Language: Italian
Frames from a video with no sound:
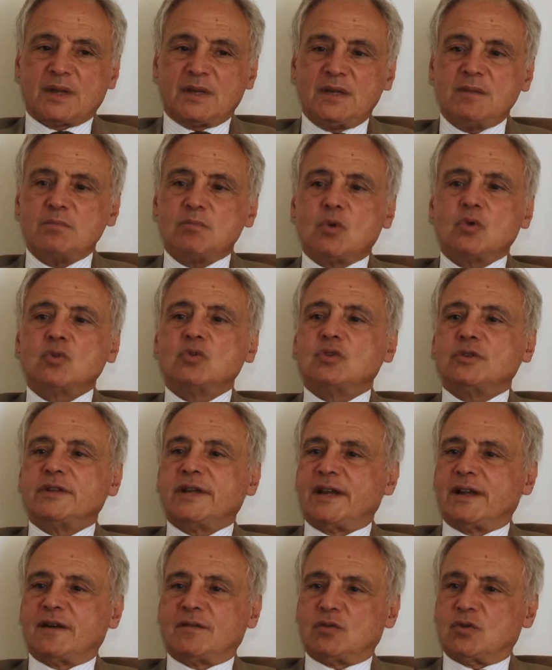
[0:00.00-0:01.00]
Il mondo
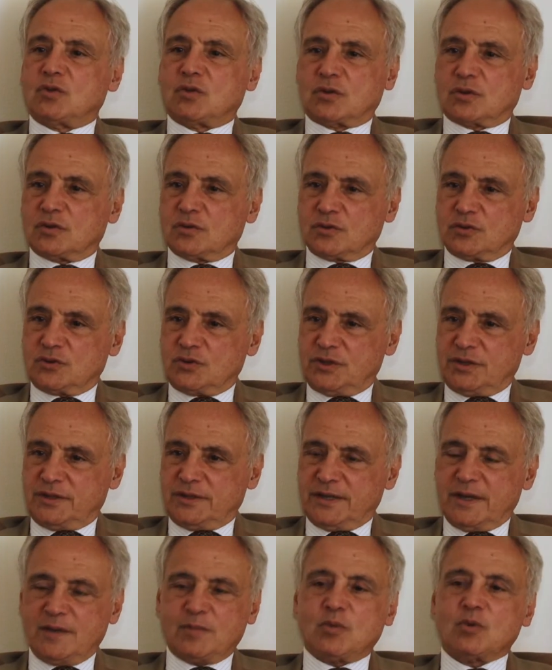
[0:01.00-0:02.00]
del lavoro
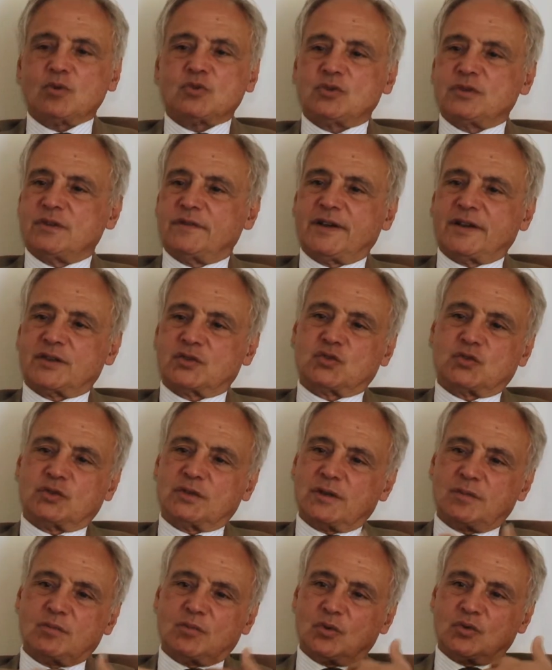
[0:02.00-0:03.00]
oggi è molto diverso
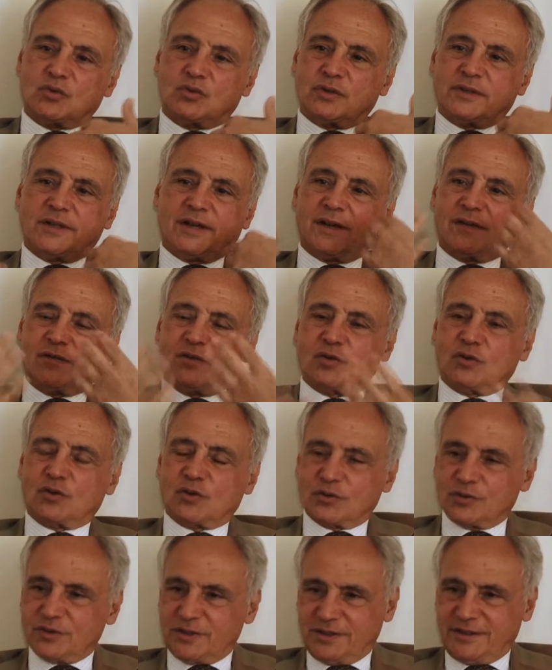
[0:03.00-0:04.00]
dal mondo del
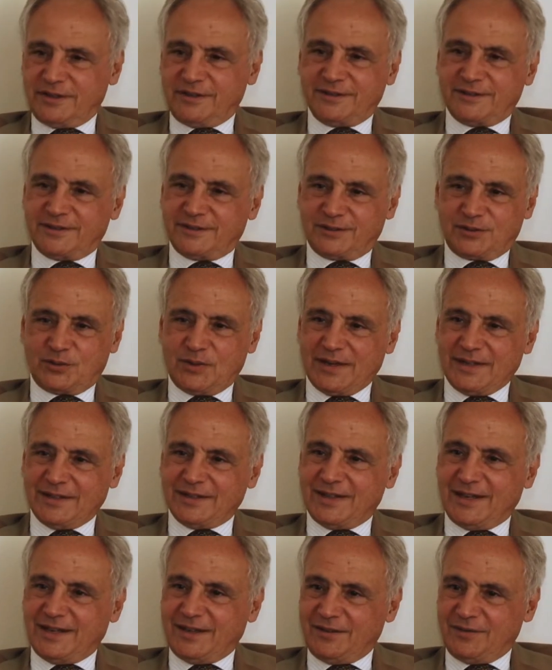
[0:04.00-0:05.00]
lavoro di
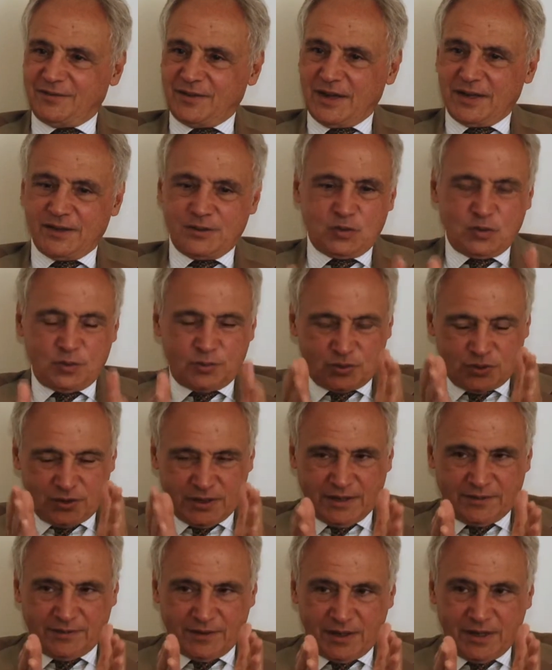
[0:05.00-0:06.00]
40 anni fa, in cui
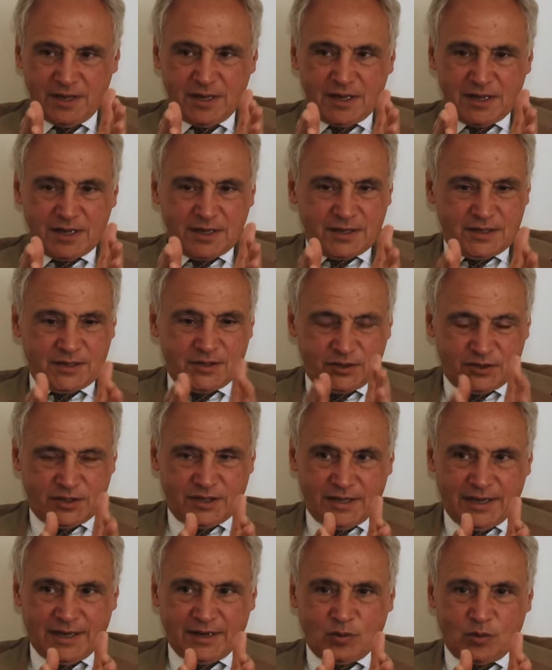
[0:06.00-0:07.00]
bisognava
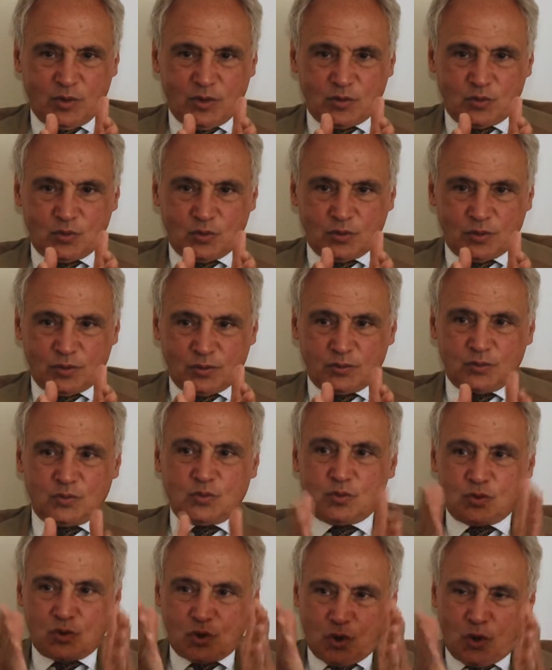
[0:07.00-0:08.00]
insegnare a qualcuno
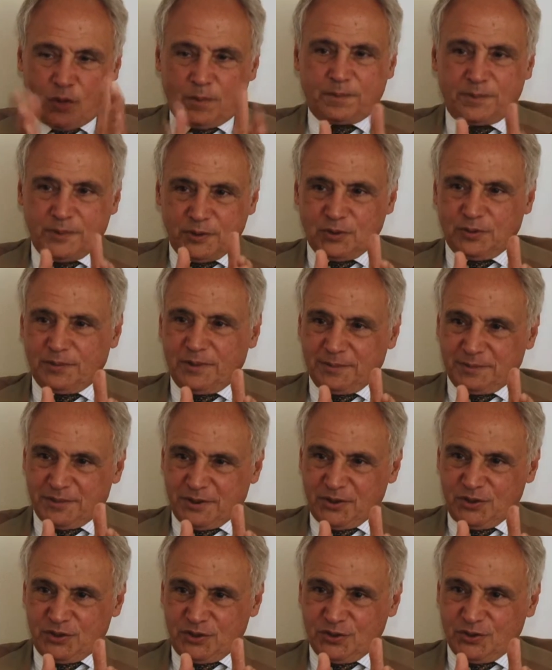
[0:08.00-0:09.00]
un compito ben
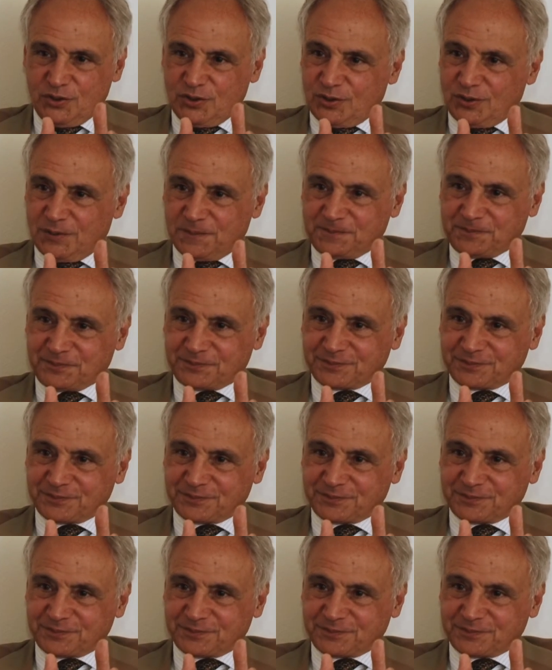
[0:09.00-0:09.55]
preciso, no?